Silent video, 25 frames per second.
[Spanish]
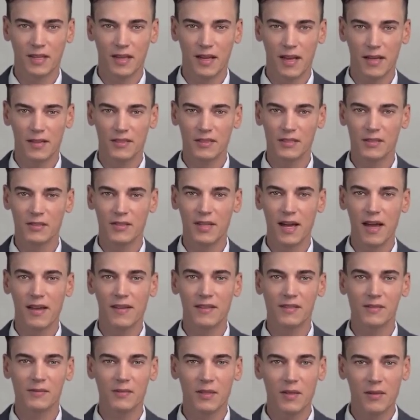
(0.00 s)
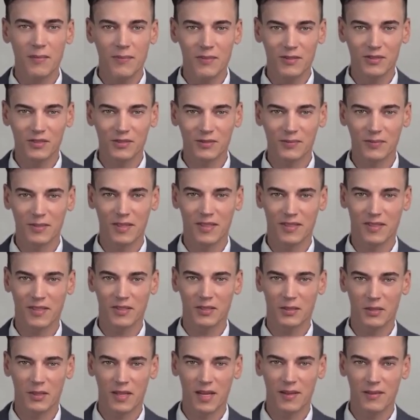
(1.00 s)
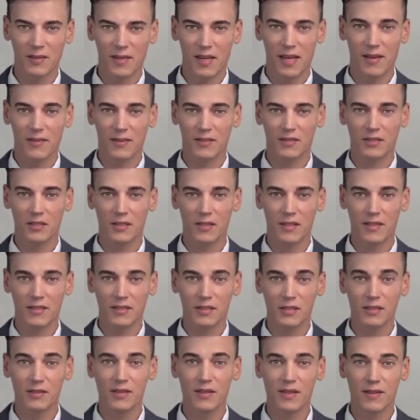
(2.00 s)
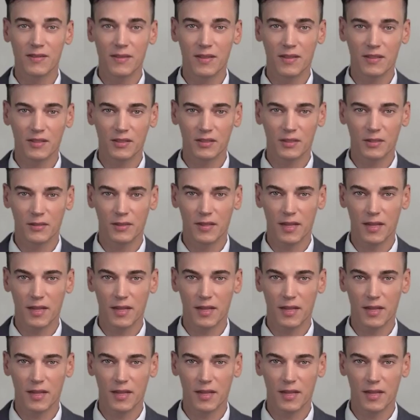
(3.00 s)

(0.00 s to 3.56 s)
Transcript: Esto la hace una opción más segura para personas con diabetes o